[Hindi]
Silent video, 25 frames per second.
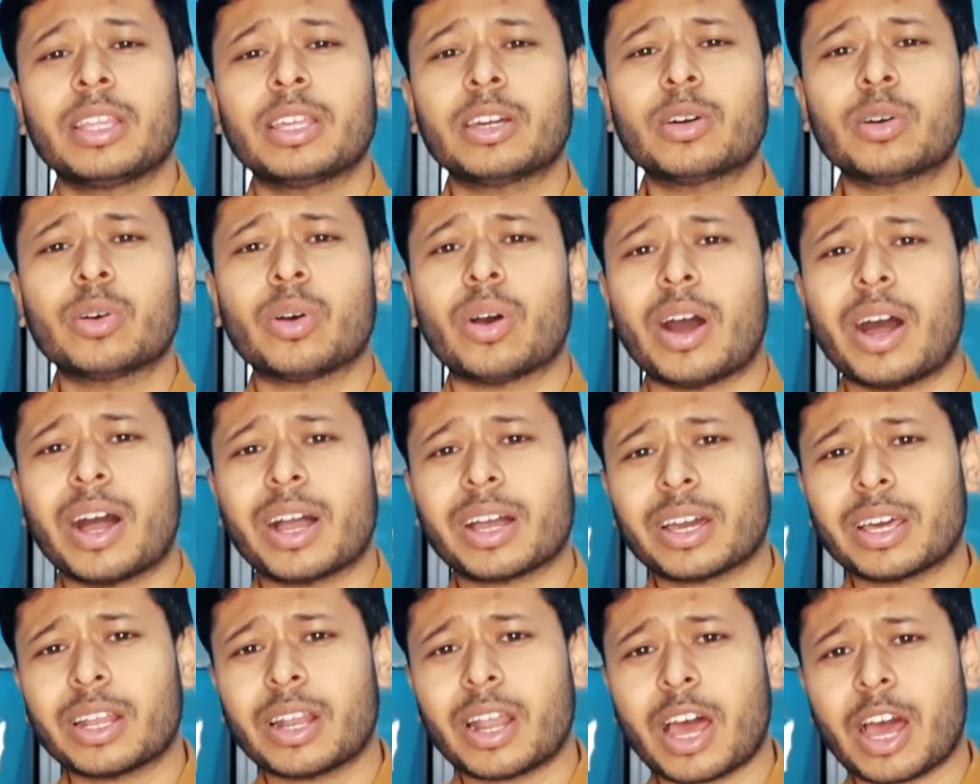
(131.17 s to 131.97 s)
देखो
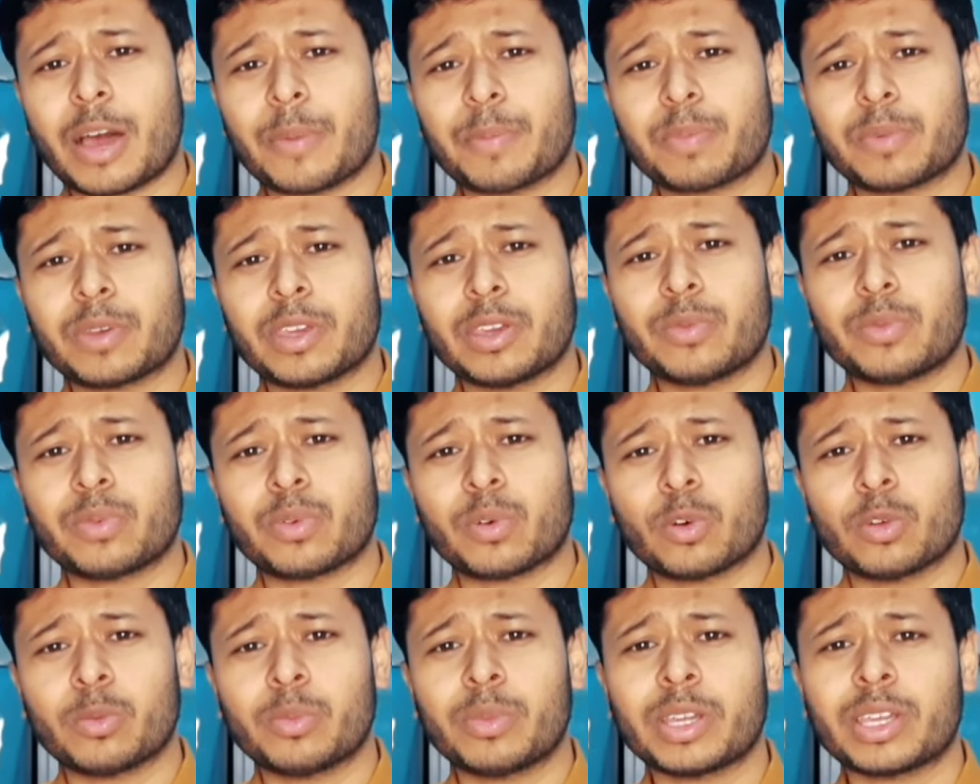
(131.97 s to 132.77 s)
अगर आपके
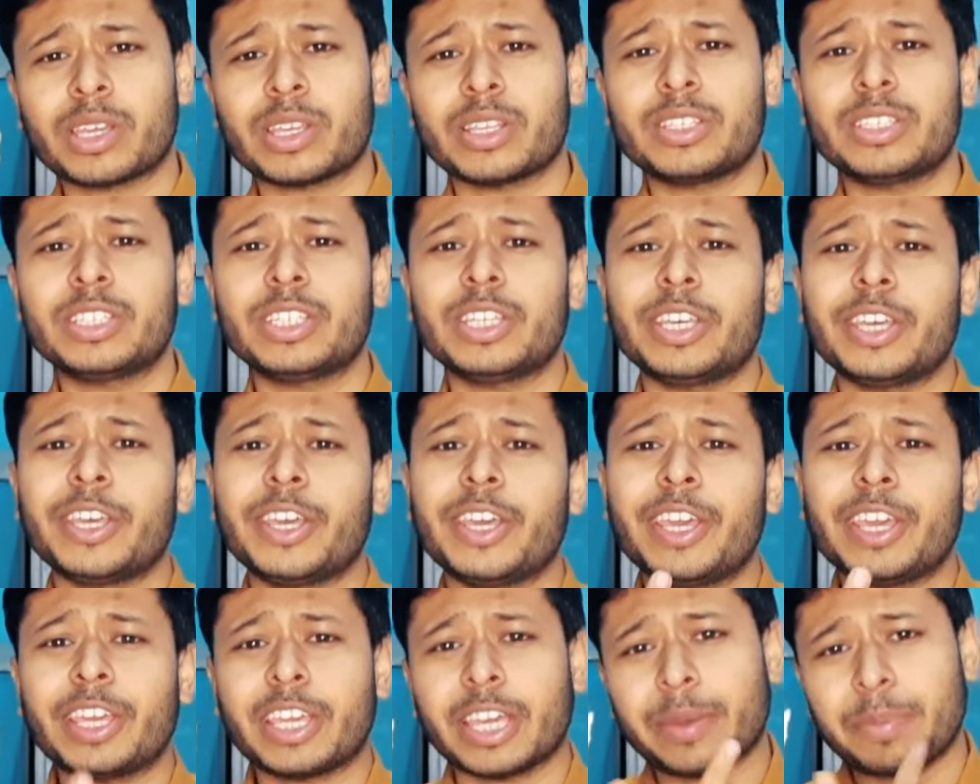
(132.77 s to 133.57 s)
फ़ोन में किसी
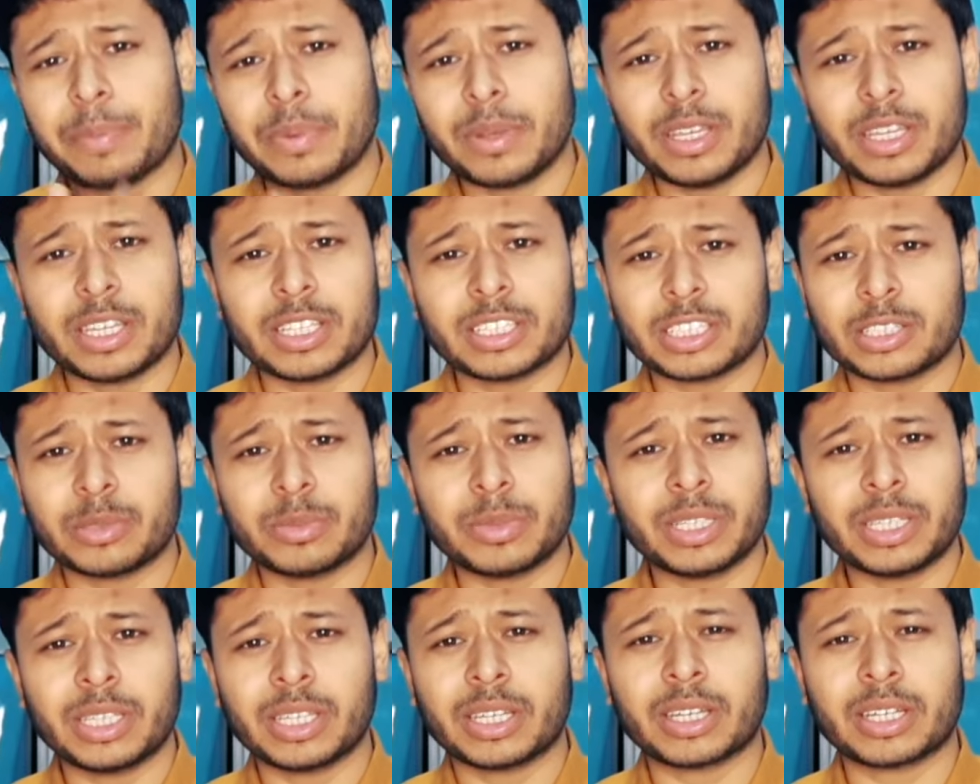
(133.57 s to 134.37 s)
एक एप्लीकेशन
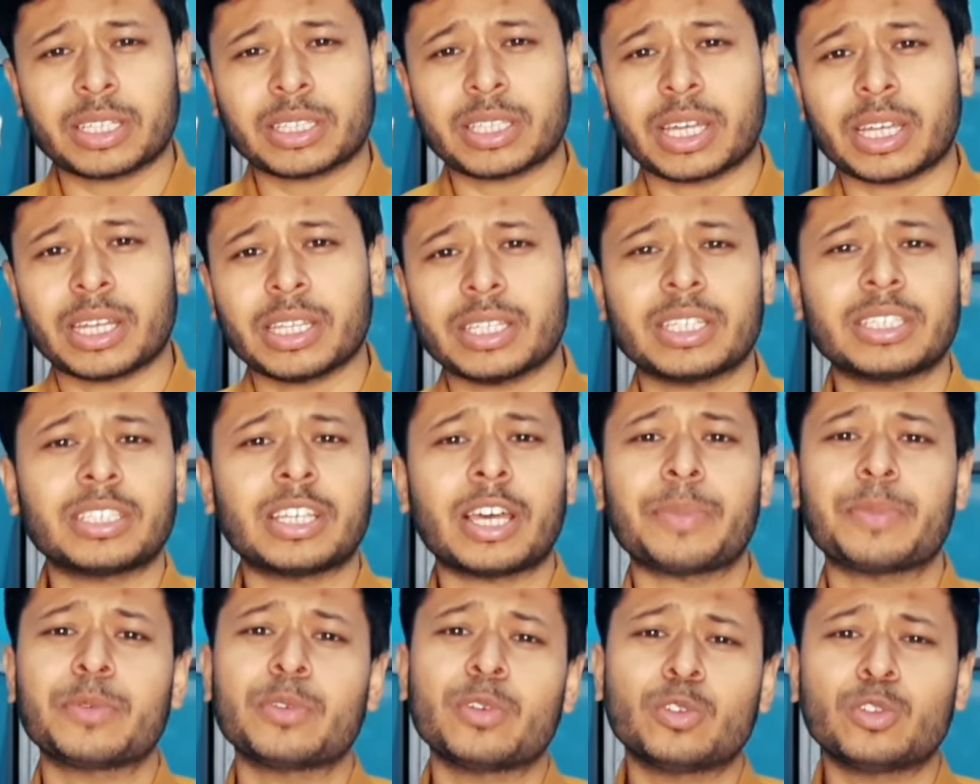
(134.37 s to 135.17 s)
में दिक्कत आ रही है
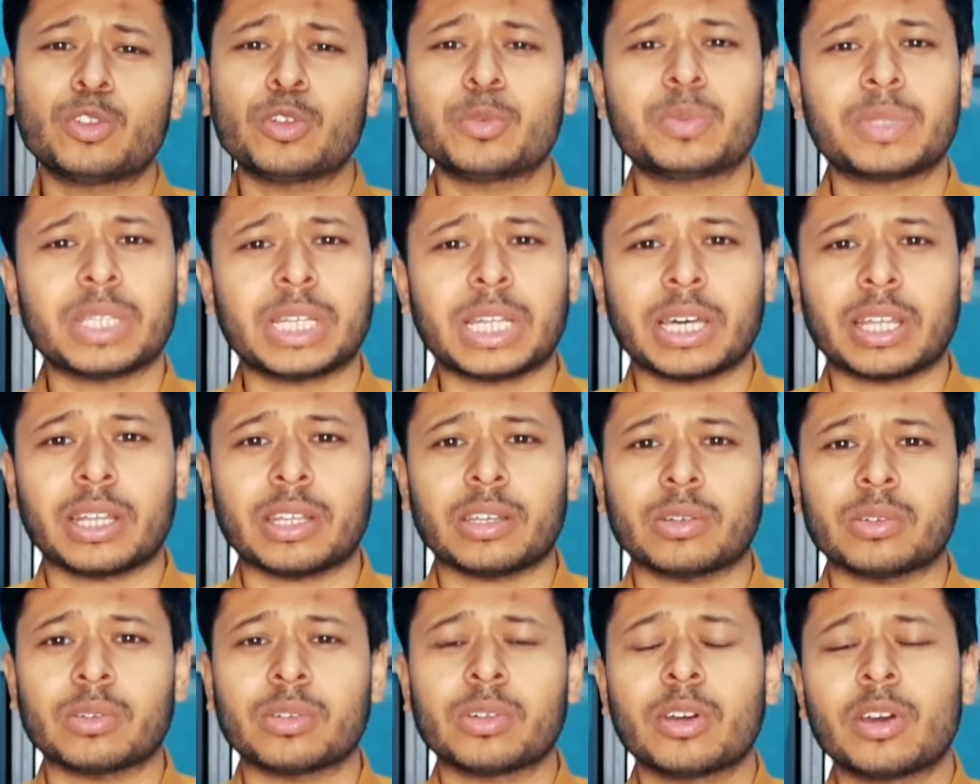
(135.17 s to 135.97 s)
जैसे आप यूट्यूब चला
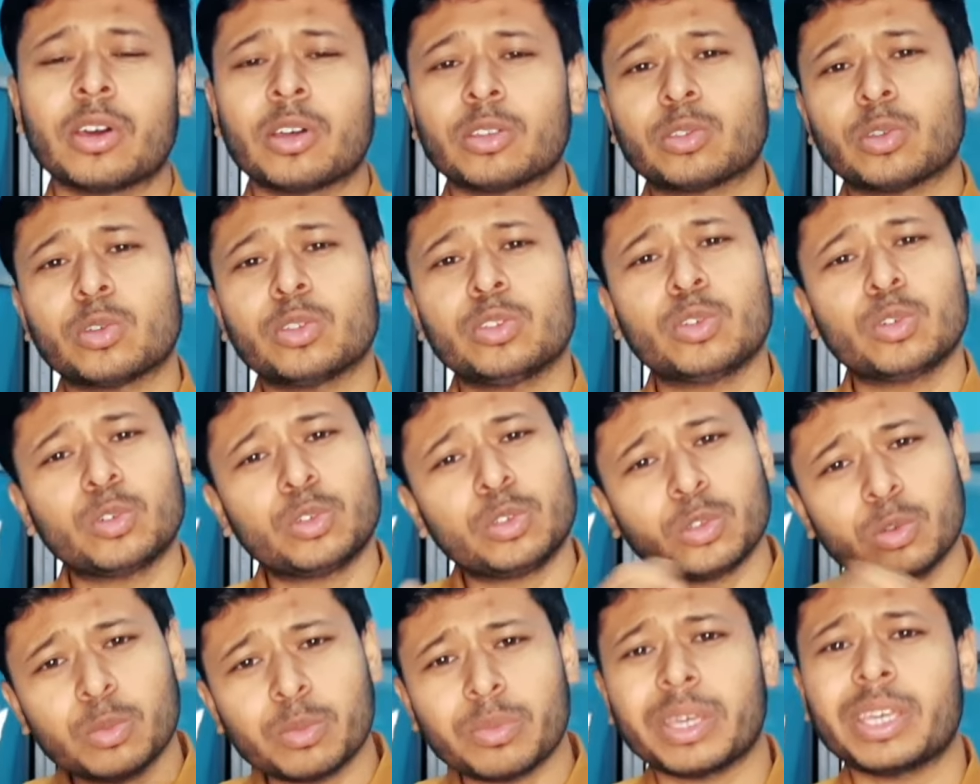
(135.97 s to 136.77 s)
रहे हो तो
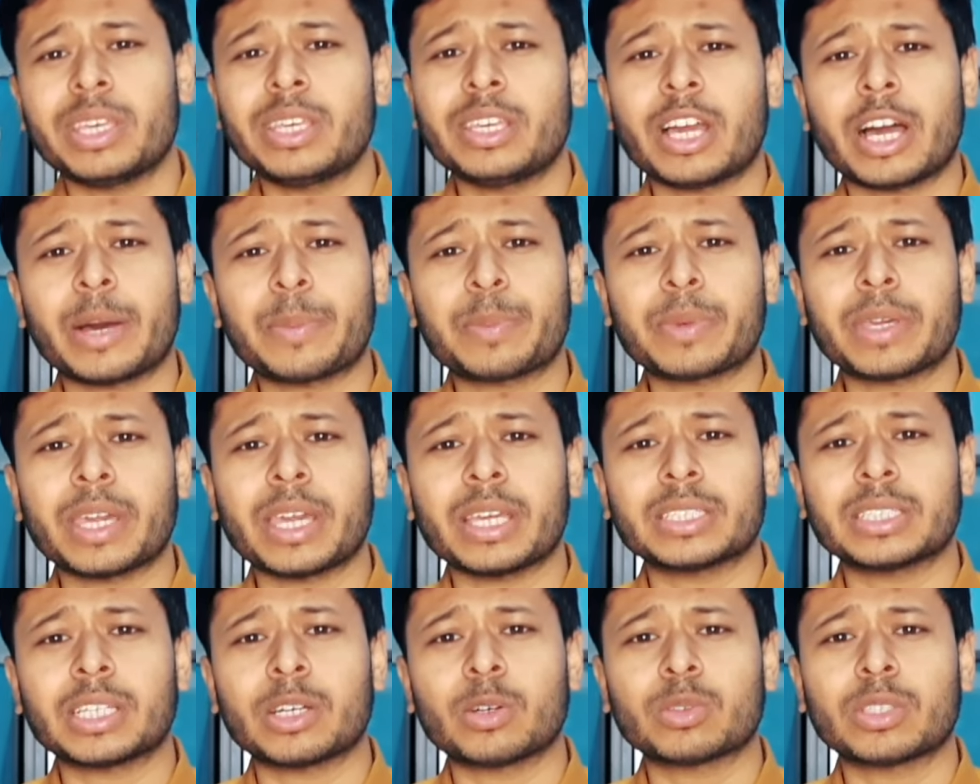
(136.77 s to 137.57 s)
यूट्यूब में ही
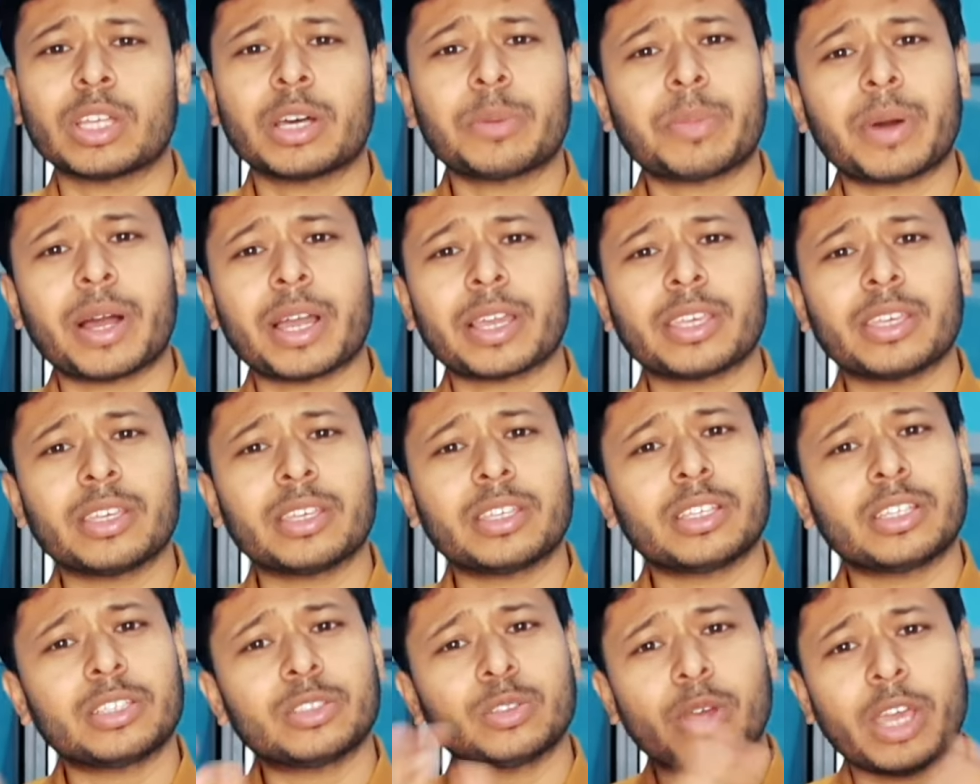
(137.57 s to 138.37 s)
आपके ऐसा होता है
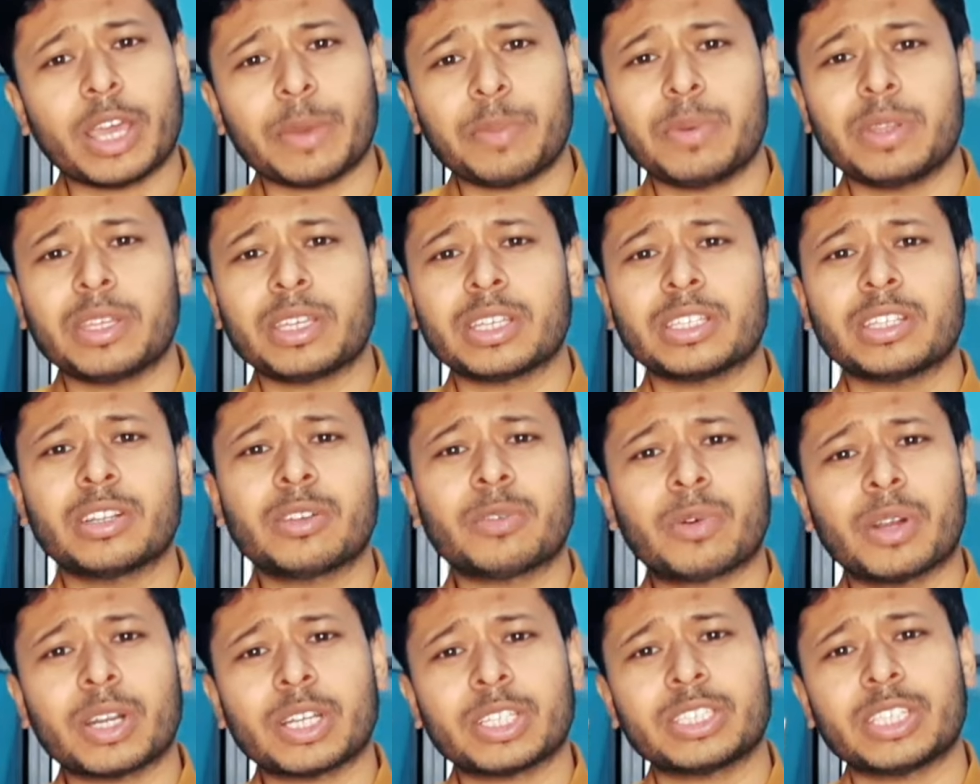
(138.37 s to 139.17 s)
बाकी के जो
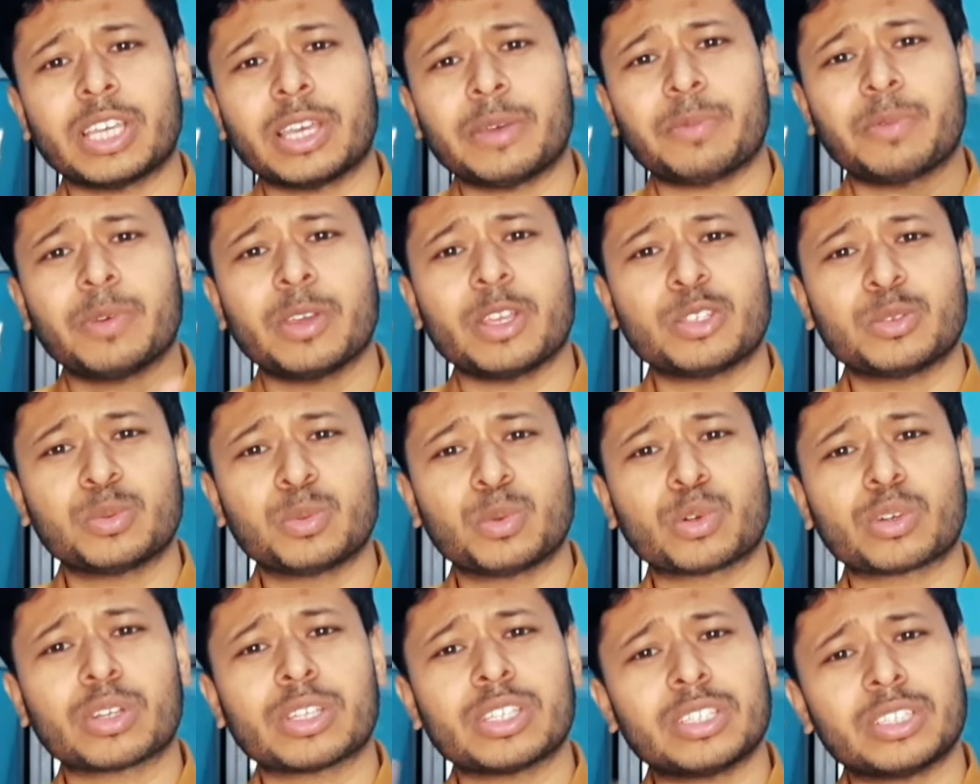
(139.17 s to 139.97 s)
एप्लीकेशन है व्हाट्सएप
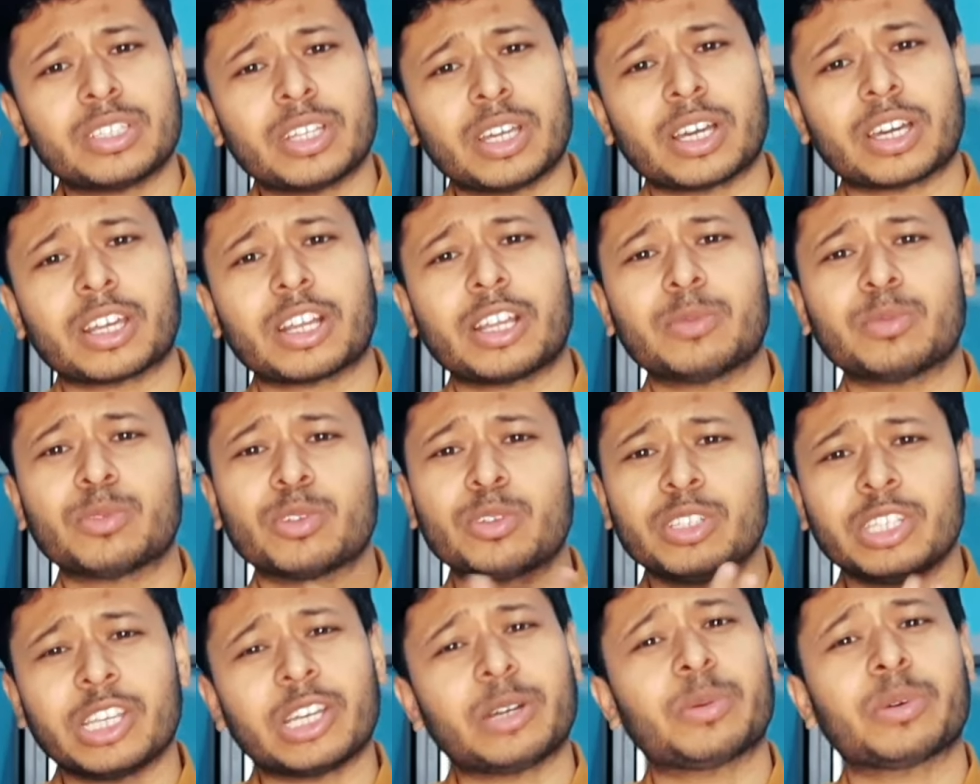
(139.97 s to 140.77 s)
फेसबुक इंस्टाग्राम
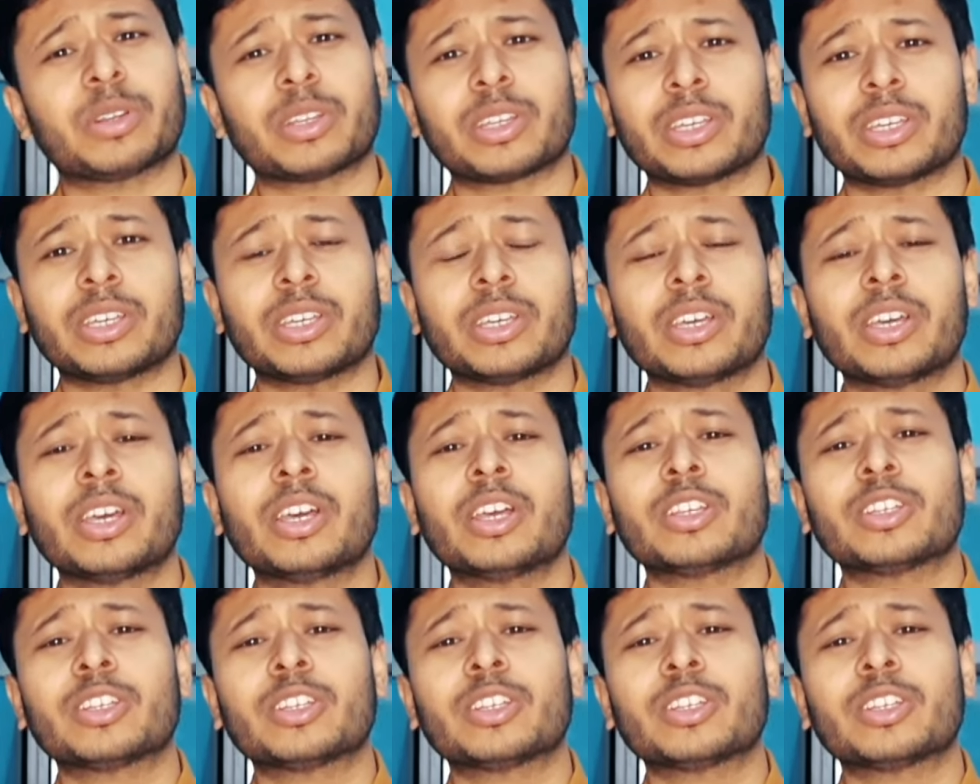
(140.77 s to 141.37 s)
दुनिया भर के